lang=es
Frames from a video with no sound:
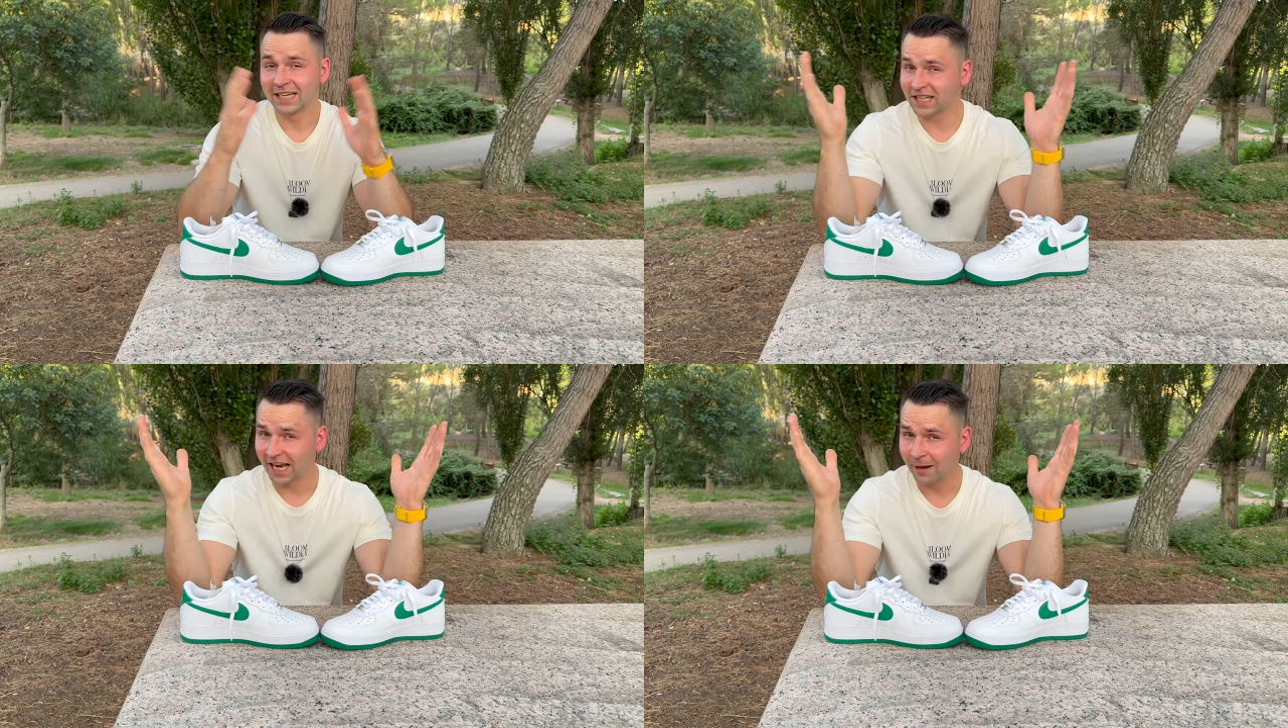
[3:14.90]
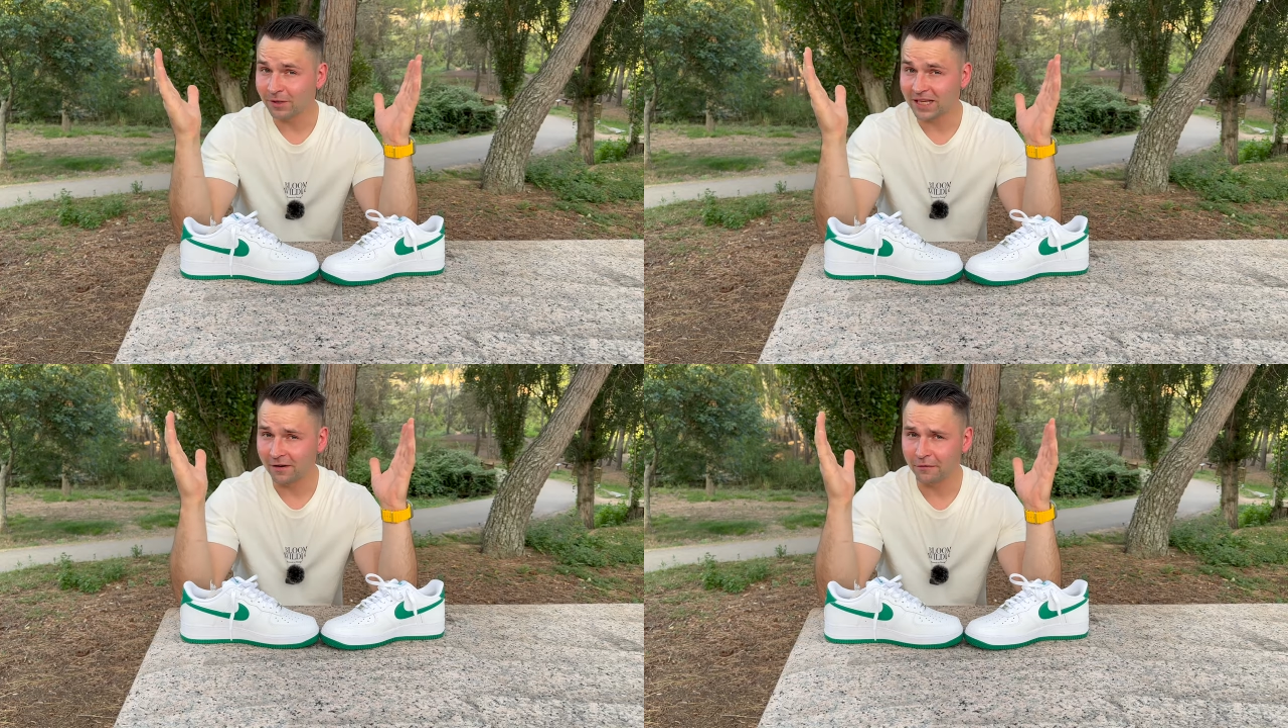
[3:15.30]

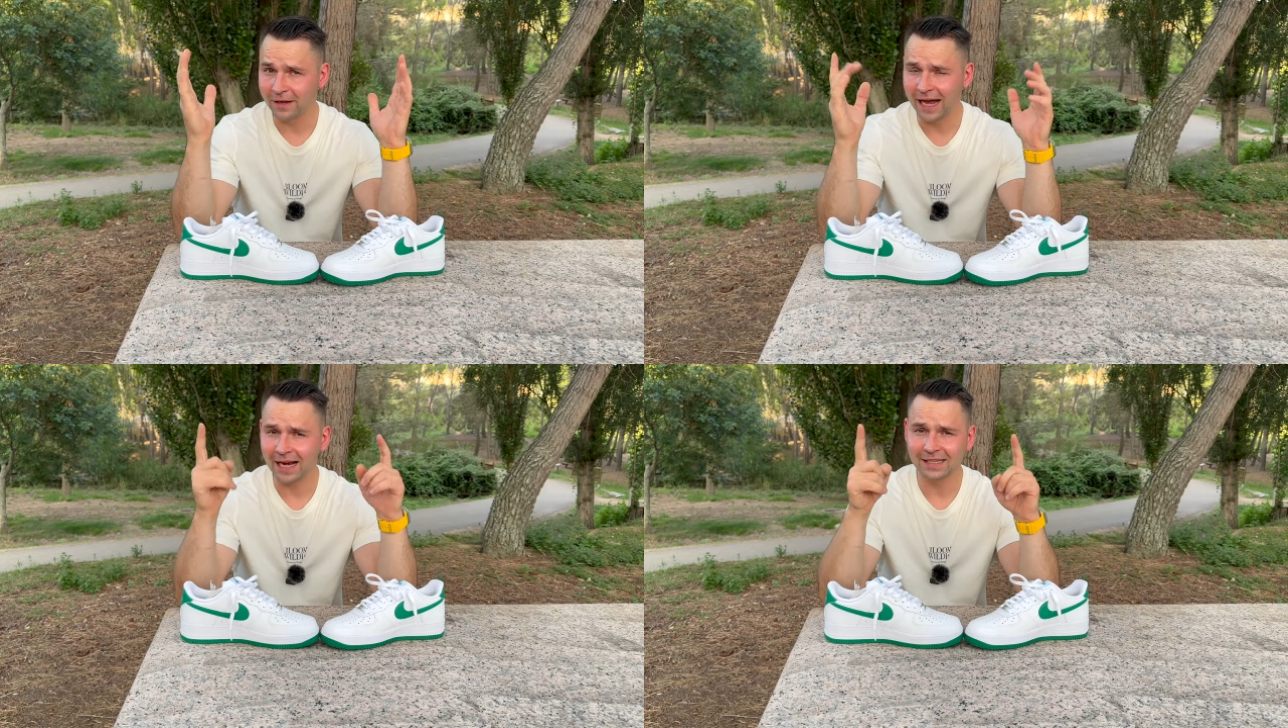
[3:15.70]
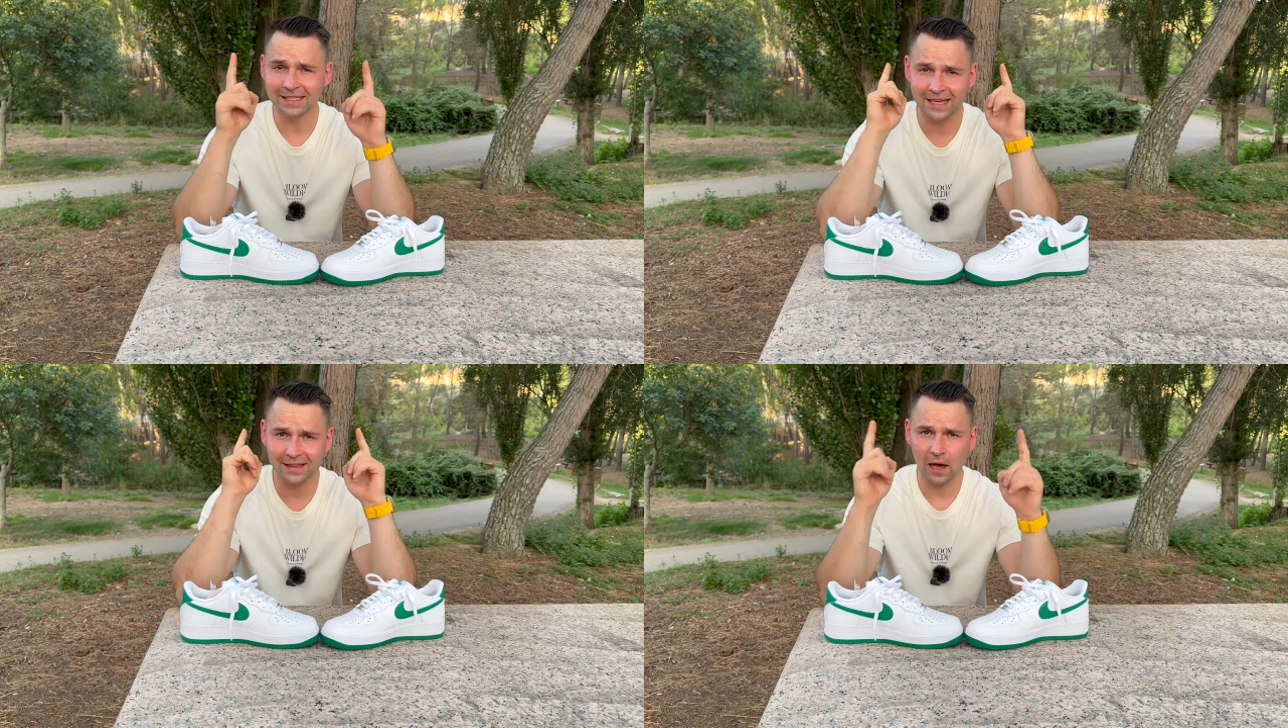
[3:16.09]
Llegamos al final.
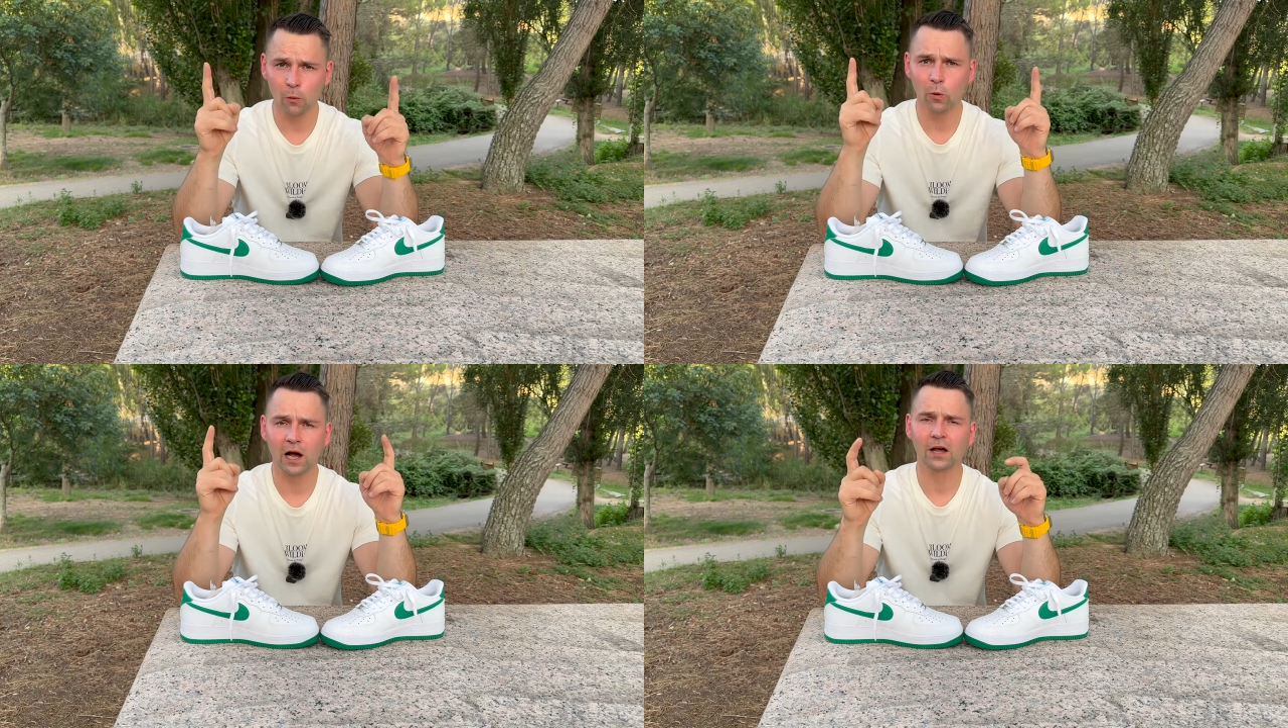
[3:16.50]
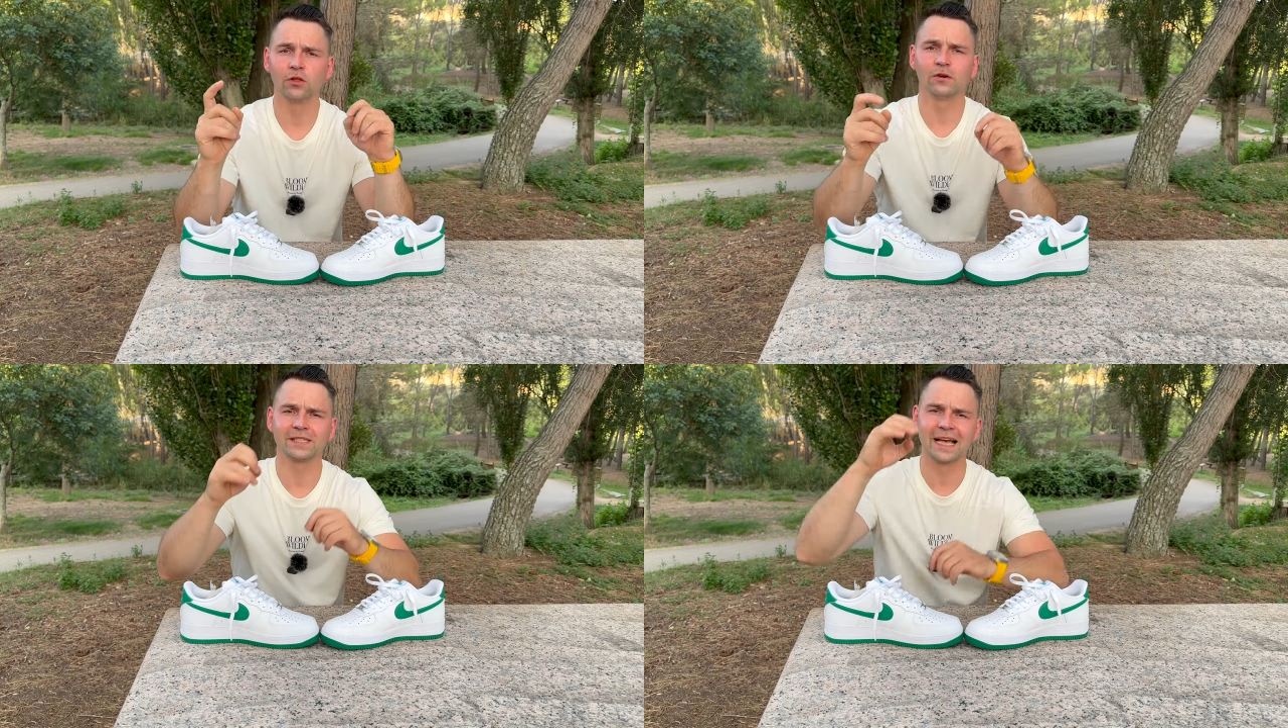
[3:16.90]
Si estás
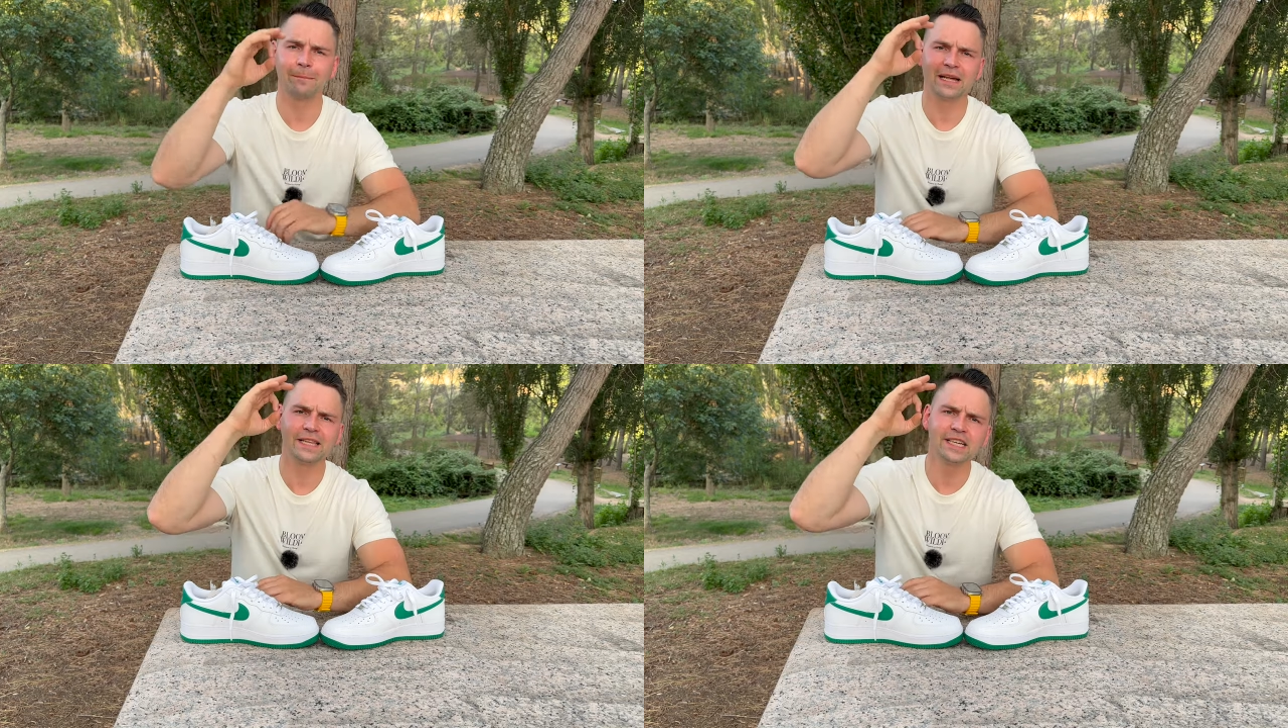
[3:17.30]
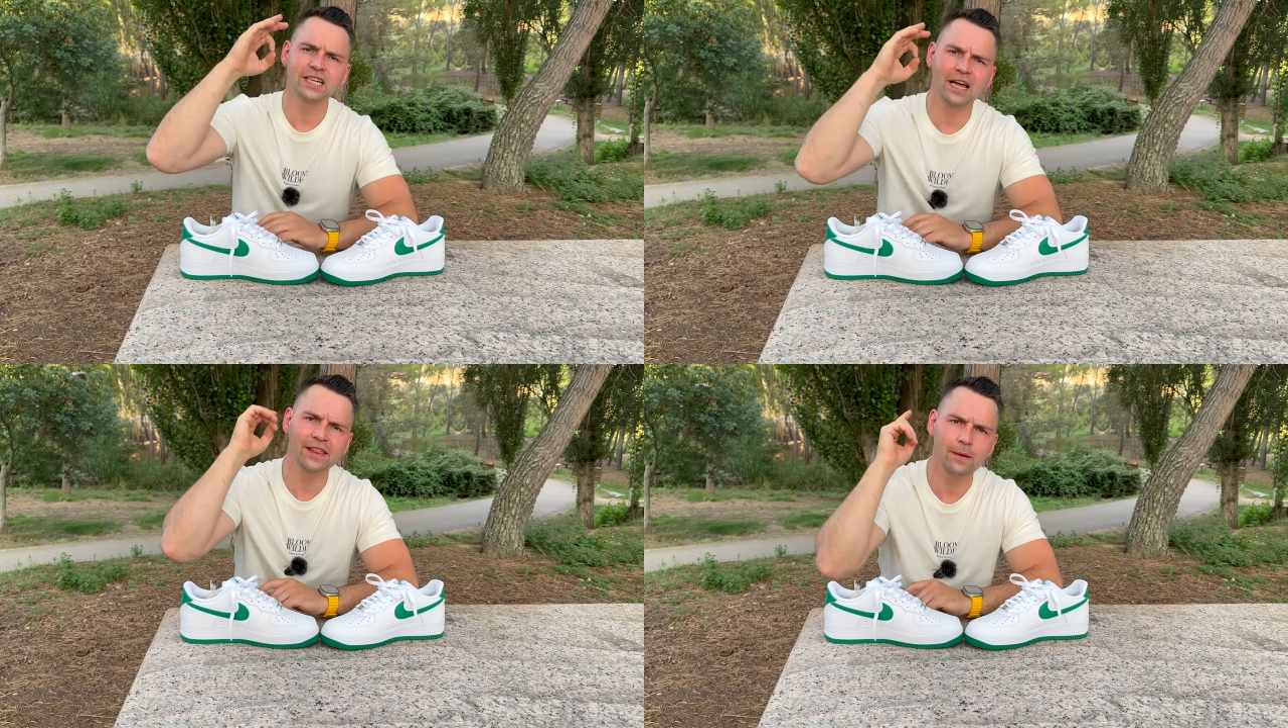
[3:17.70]
buscando
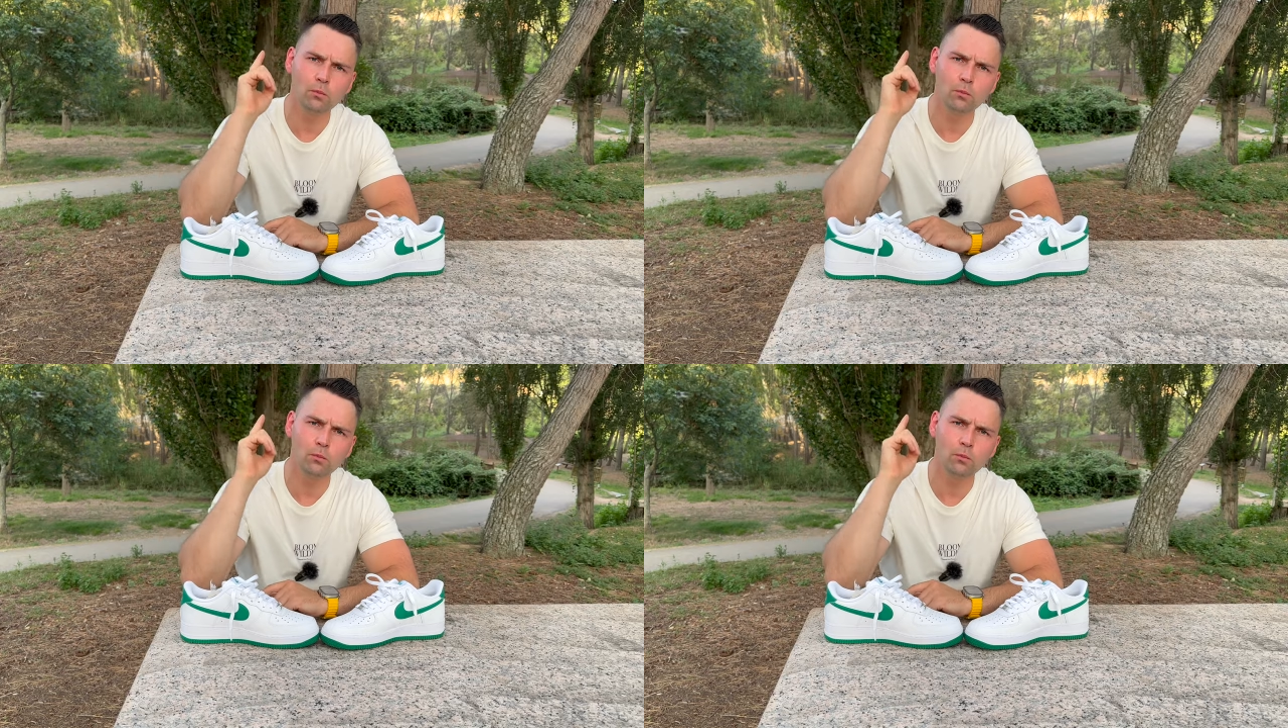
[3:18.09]
zapatillas de